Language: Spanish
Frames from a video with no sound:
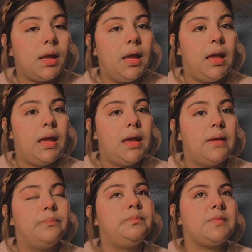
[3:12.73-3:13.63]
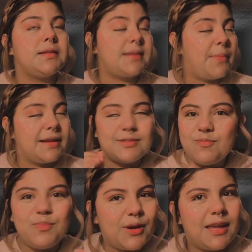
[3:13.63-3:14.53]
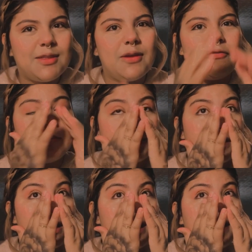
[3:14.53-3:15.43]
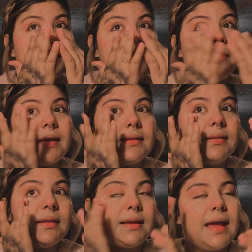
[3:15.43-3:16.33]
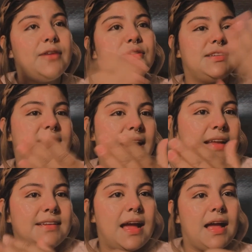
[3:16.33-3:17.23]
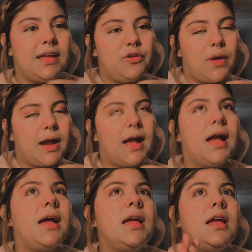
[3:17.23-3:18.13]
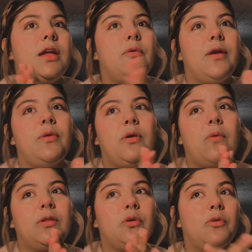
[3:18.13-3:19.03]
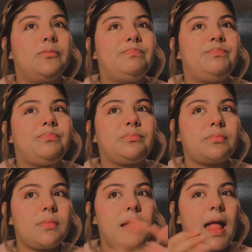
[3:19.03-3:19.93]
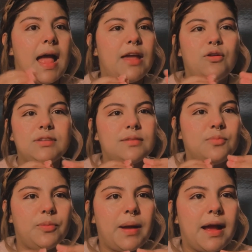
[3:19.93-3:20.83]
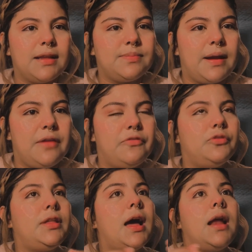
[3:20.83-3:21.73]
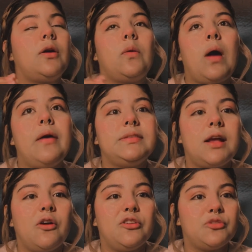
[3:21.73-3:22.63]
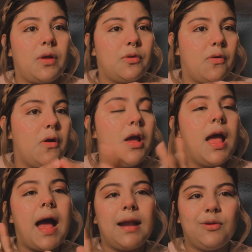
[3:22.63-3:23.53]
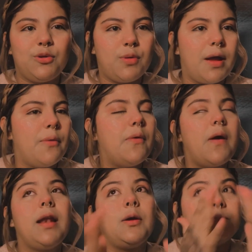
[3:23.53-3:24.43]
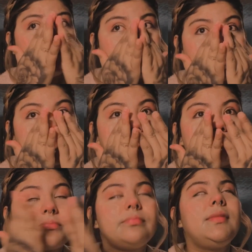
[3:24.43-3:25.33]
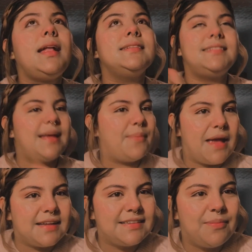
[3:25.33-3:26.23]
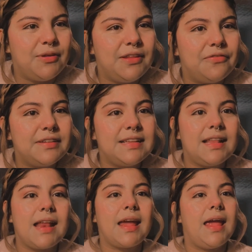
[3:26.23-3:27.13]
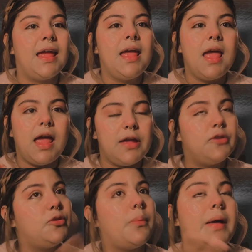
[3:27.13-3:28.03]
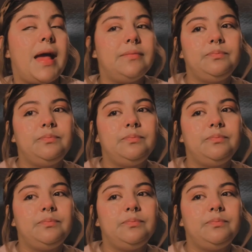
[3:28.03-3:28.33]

eh, se me hace un poquito difícil también que ellos estén allá y yo acá. Y bueno, y cuando hay cosas muy bacanas para disfrutar, cada vez que conozco algo, algo nuevo o algo, se me hace muy difícil de que ellos no puedan